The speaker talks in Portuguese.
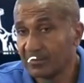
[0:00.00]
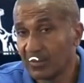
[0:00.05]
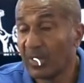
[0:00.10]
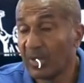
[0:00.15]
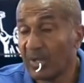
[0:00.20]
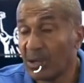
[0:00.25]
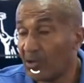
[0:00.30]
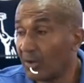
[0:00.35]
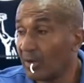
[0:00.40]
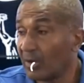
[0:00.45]

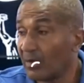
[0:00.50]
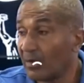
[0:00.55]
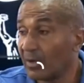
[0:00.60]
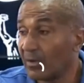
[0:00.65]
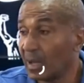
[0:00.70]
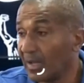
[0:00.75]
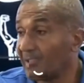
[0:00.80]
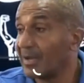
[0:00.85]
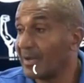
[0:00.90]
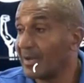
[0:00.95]
Melhor
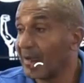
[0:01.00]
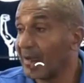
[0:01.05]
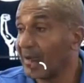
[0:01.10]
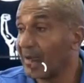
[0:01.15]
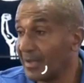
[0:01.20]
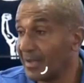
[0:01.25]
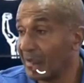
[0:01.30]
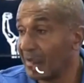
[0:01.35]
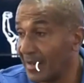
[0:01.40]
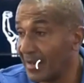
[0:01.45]
é
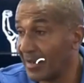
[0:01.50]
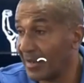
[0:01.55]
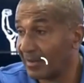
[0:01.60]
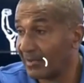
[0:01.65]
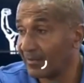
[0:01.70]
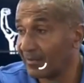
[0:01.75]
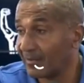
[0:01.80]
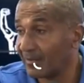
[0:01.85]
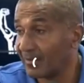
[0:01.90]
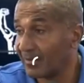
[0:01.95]
ganhar.
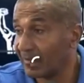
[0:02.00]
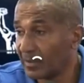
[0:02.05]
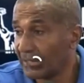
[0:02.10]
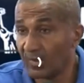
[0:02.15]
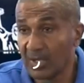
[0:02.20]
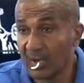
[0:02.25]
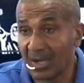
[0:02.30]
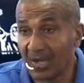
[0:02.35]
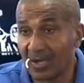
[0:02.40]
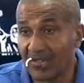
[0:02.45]

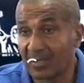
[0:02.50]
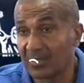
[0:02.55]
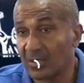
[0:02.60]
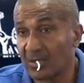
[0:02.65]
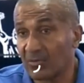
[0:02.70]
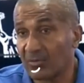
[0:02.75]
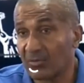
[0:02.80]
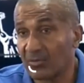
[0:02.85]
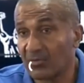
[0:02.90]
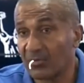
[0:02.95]
Então, em
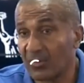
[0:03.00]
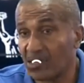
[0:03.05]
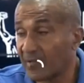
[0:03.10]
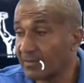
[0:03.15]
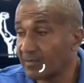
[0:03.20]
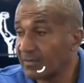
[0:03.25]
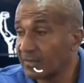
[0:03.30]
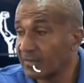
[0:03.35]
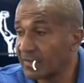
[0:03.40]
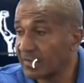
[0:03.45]
casa ou fora,
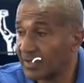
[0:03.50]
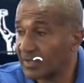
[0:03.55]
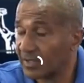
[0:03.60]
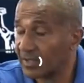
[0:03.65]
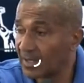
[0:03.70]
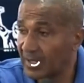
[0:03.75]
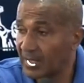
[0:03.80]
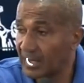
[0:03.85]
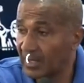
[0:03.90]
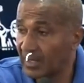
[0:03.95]
você tem que
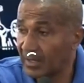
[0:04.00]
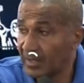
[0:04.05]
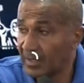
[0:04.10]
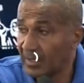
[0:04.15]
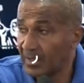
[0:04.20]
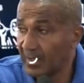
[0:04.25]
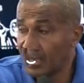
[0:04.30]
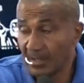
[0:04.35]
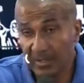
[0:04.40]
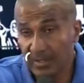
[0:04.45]
ganhar.
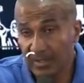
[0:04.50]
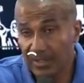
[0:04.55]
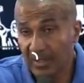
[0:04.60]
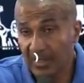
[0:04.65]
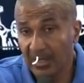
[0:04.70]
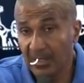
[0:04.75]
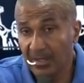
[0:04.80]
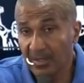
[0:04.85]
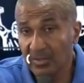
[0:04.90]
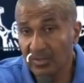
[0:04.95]
E
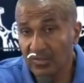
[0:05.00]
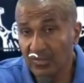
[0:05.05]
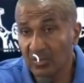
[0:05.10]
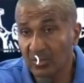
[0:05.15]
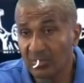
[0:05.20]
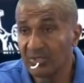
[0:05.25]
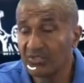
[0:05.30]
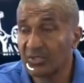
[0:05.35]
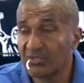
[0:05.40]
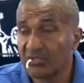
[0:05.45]
é esse o
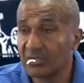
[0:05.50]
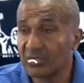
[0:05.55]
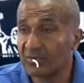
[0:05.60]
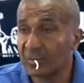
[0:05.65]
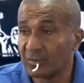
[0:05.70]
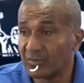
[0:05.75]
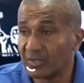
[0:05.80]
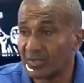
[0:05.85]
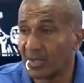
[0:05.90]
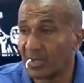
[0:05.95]

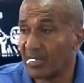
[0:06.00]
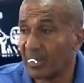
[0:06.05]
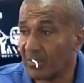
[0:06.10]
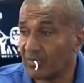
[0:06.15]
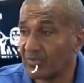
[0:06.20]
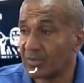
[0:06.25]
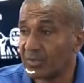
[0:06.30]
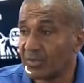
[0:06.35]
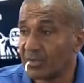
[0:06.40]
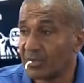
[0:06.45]
objetivo.
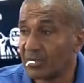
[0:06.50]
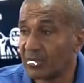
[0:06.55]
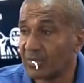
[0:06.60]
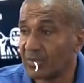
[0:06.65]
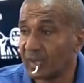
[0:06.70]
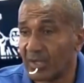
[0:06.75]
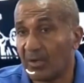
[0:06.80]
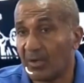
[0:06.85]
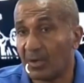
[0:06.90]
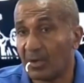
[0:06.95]
Sabemos,
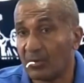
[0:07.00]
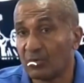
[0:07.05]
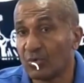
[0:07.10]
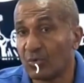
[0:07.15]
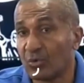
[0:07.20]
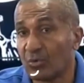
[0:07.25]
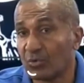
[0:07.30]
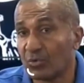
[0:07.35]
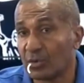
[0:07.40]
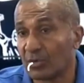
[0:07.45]
é, é um
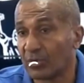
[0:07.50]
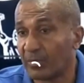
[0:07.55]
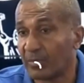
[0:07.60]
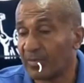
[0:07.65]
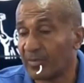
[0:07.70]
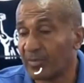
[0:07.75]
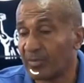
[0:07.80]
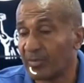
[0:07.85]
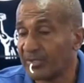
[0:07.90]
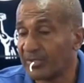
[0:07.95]
jogo
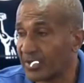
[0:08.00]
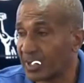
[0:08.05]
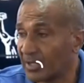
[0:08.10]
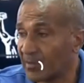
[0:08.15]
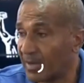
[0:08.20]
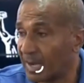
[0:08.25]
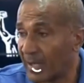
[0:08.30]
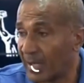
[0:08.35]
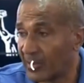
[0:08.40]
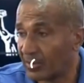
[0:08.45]
totalmente
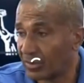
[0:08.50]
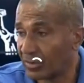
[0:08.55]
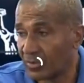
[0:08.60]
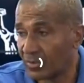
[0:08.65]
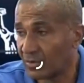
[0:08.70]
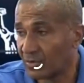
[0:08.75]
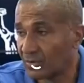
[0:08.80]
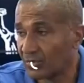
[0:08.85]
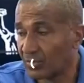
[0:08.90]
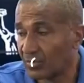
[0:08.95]
equilibrado,
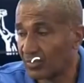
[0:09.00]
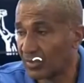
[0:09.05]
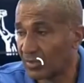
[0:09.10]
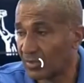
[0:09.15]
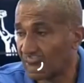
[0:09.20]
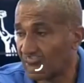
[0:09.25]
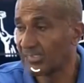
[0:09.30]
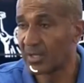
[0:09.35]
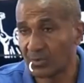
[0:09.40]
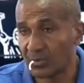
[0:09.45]
são duas
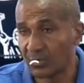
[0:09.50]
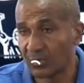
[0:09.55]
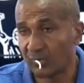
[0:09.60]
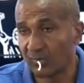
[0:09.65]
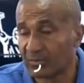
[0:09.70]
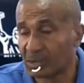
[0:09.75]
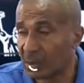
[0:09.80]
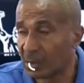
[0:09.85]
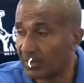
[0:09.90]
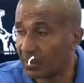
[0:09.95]
equipes do
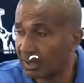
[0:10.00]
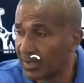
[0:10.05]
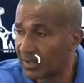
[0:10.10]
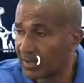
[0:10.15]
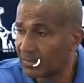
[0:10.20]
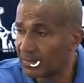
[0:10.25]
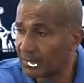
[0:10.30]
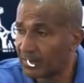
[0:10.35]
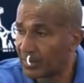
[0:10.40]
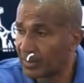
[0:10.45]
mesmo
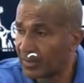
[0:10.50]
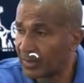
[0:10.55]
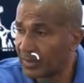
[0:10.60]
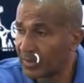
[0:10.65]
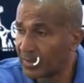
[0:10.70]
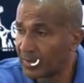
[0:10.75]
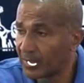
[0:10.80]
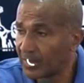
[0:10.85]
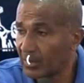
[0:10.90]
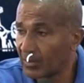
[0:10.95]
tamanho,
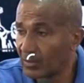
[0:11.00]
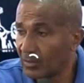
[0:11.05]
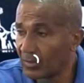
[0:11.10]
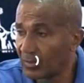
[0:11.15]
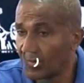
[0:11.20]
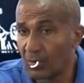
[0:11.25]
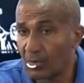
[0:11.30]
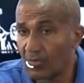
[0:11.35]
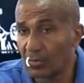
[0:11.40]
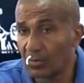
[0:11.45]
então,
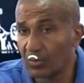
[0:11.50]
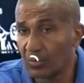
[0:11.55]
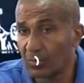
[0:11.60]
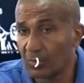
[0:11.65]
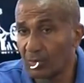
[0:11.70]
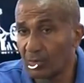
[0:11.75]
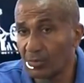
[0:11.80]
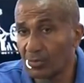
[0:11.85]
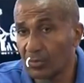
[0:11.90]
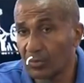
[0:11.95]
com
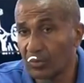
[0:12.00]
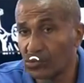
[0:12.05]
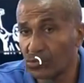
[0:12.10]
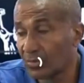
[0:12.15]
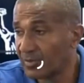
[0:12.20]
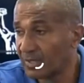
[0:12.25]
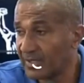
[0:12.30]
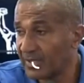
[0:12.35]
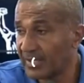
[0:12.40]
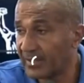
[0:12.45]
todas as
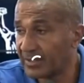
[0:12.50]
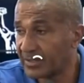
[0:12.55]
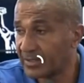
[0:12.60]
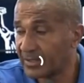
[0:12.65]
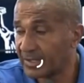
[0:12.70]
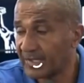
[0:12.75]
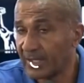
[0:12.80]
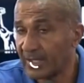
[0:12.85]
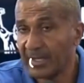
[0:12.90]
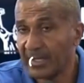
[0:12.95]
possibilidades.